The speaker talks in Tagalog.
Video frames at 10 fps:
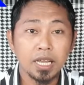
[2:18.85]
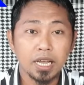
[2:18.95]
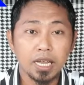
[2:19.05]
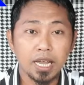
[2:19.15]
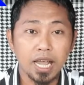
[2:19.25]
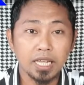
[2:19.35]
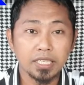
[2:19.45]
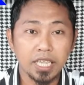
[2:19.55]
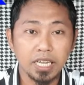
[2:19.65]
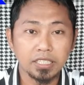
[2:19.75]
uh, ah,
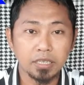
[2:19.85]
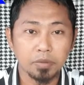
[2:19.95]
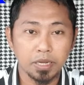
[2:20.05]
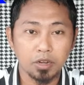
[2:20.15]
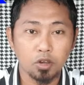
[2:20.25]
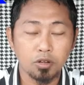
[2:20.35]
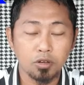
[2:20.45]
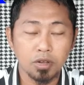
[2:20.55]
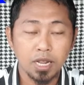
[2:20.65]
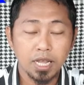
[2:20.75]
Angel Jibril
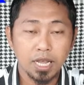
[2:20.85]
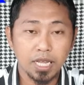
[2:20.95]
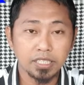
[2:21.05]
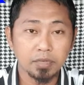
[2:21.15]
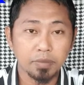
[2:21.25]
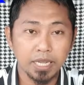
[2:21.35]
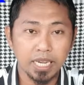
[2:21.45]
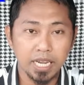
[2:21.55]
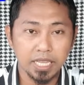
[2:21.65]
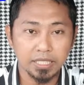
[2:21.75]
or uh, Jibril
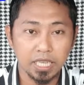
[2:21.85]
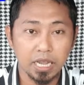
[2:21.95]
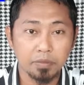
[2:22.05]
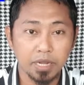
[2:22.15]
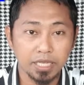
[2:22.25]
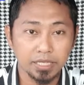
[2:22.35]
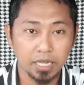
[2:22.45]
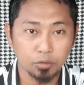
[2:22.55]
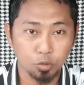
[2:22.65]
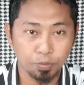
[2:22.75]
alayhi salam ng
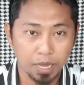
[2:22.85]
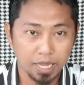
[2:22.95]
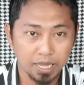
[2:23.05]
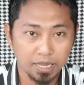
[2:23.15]
isang tupa.